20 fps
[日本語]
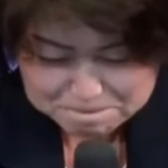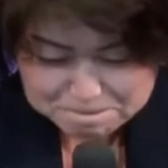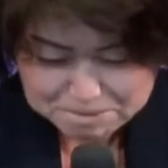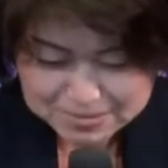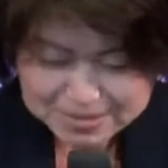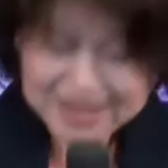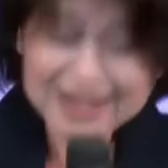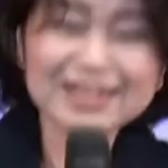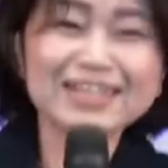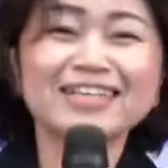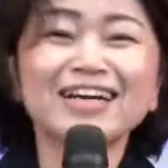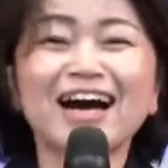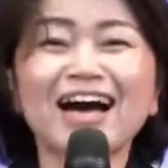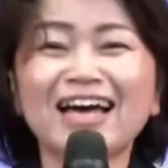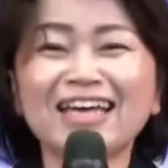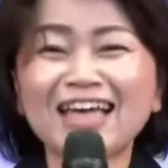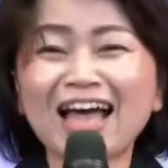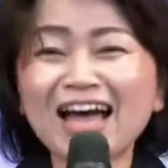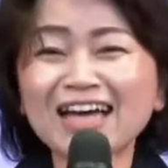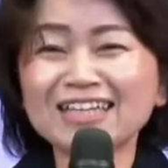
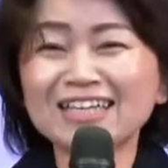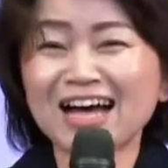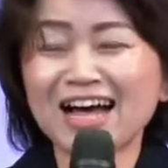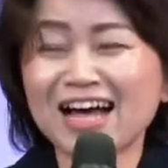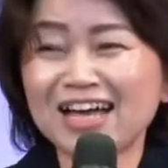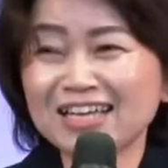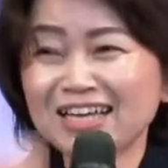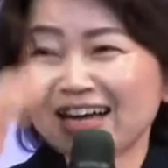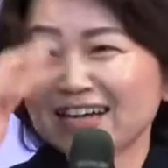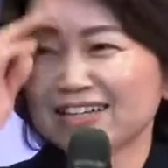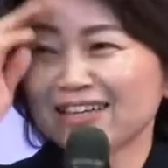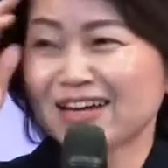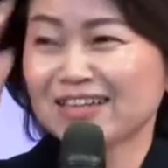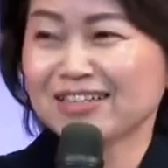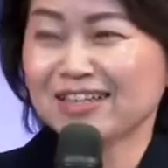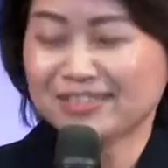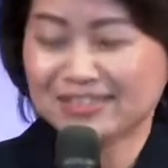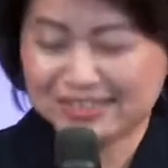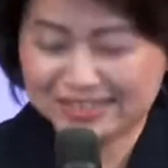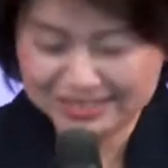ヤンガヤンガヤンガ
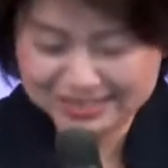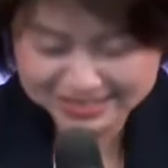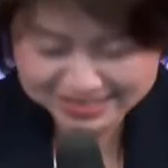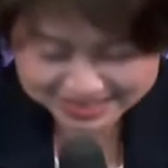です。